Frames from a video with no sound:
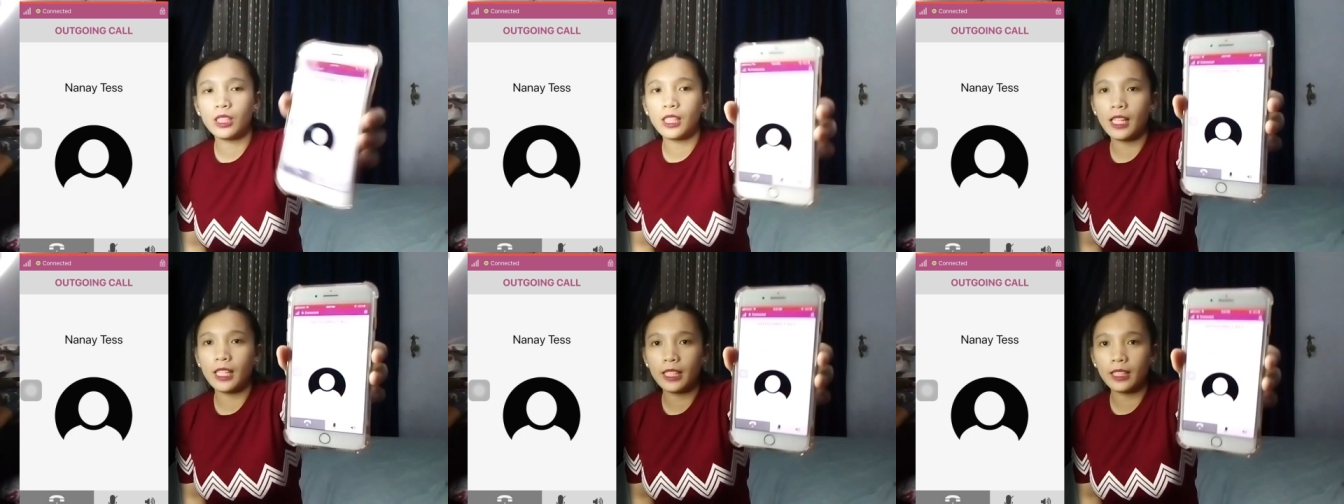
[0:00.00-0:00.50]
si
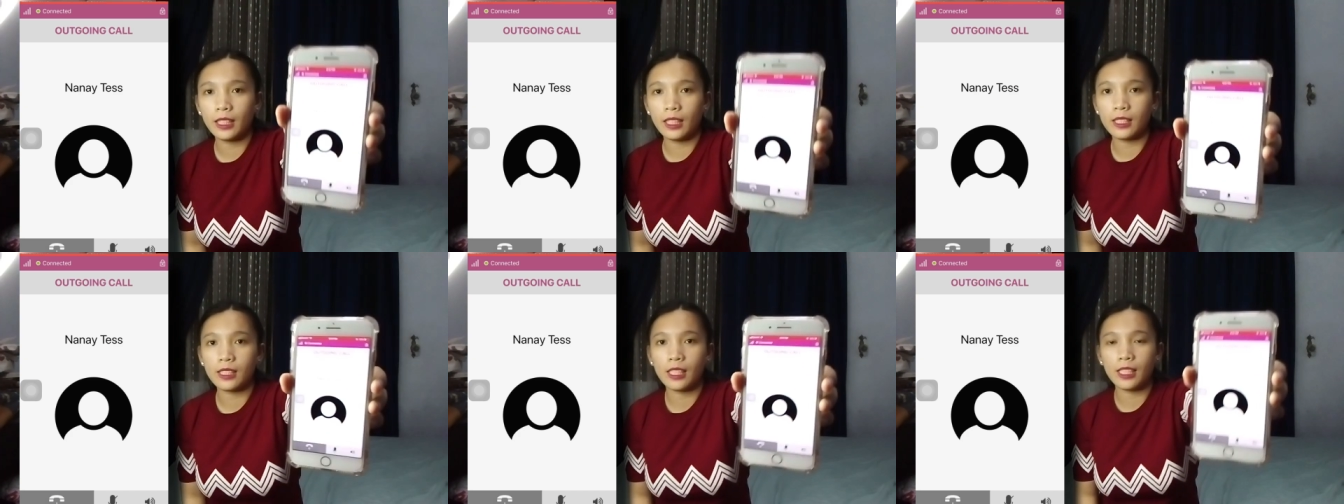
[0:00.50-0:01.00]
nanay
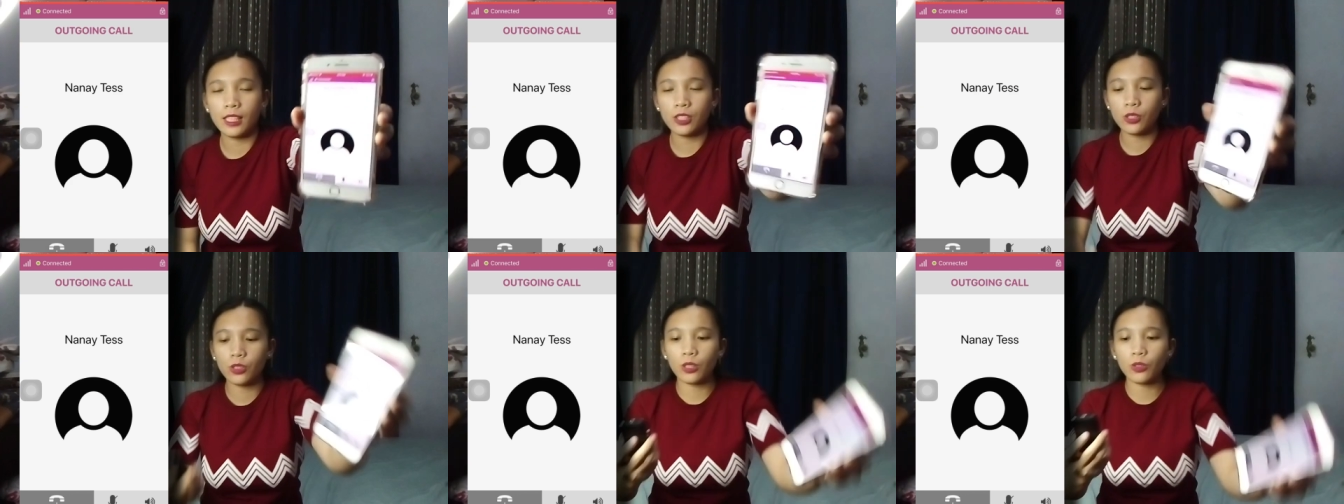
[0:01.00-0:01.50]
guys. Ayan,
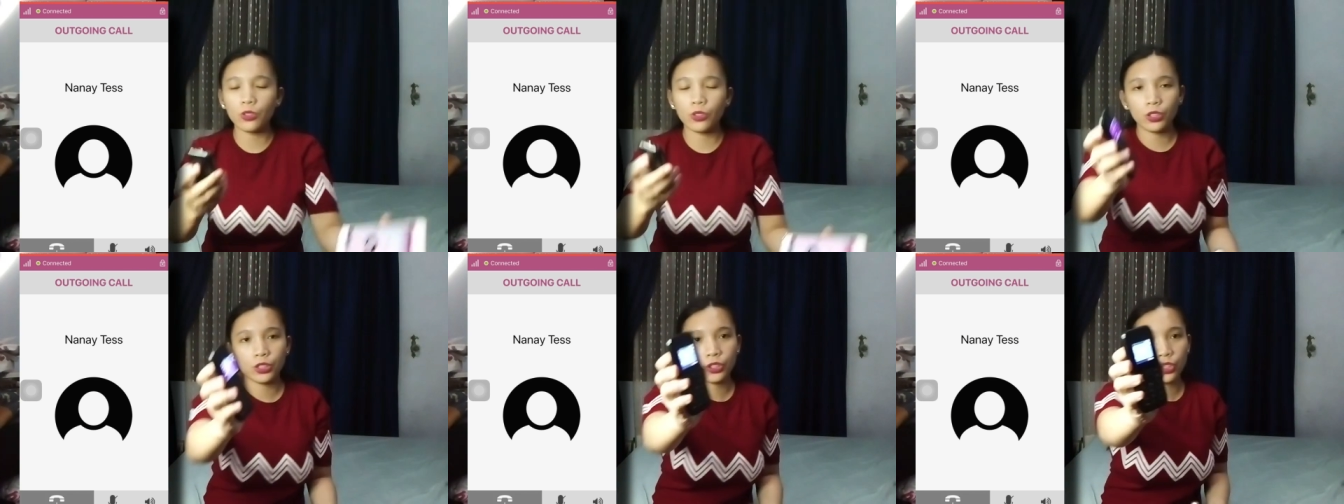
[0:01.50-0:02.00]
so
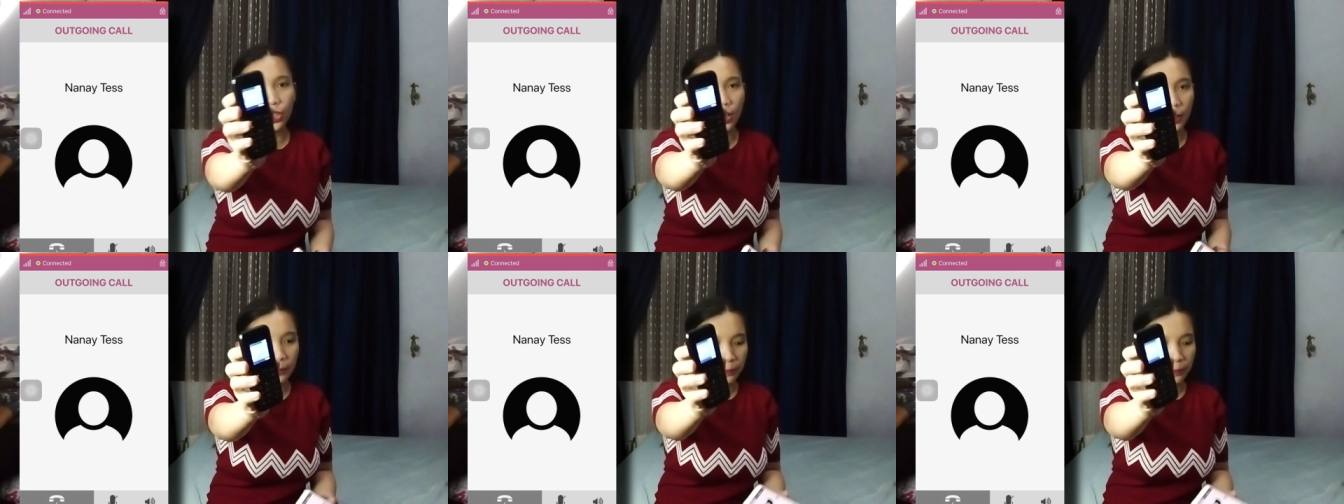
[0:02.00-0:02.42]
nakapol siya.